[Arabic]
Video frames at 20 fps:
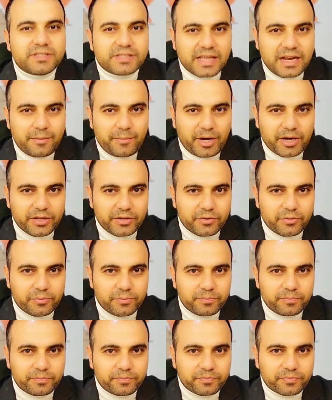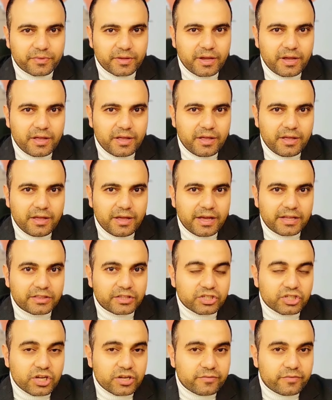السلام عليكم
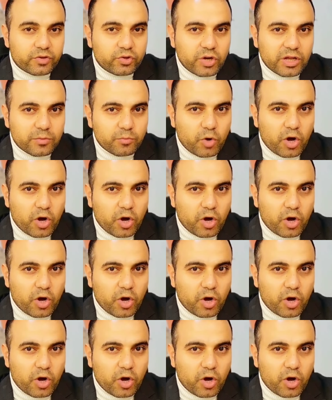انتشرت فيديوهات